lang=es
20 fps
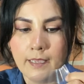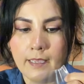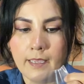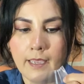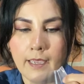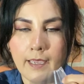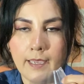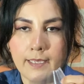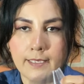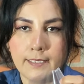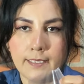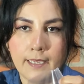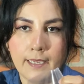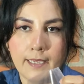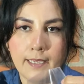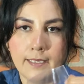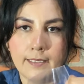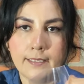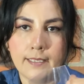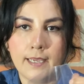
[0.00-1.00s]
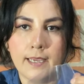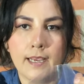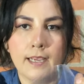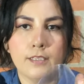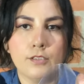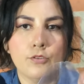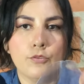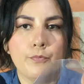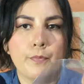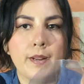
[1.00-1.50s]
que es este
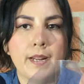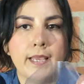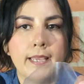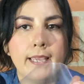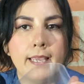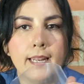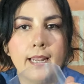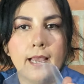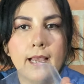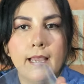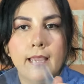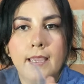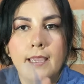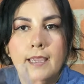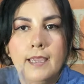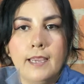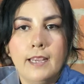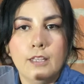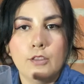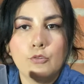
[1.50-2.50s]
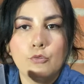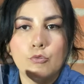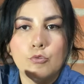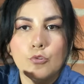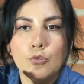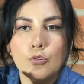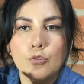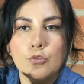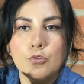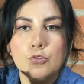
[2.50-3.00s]
caso para que la, el
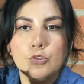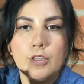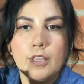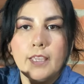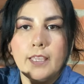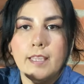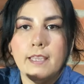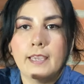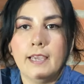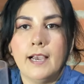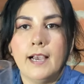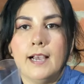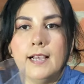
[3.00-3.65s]
tutor nos quede